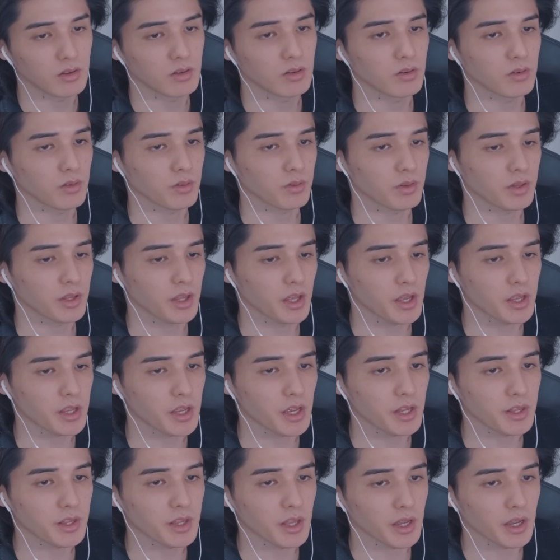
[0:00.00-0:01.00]
俺の経
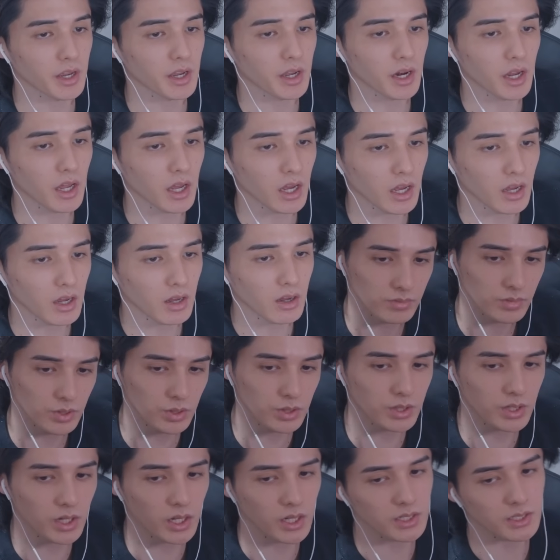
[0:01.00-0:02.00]
験談から、う
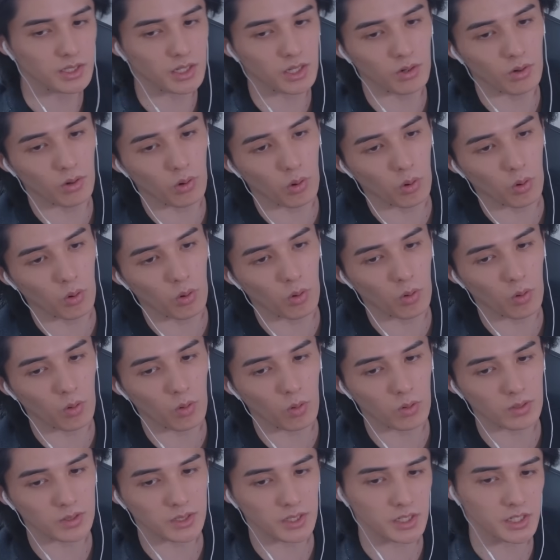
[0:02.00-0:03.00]
つ改善方法
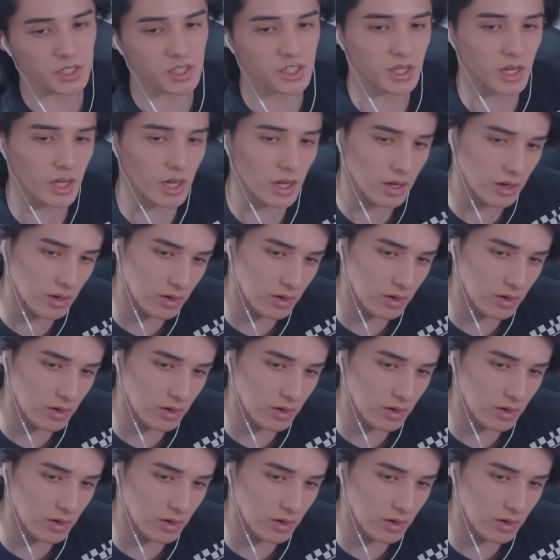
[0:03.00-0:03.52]
講座でした。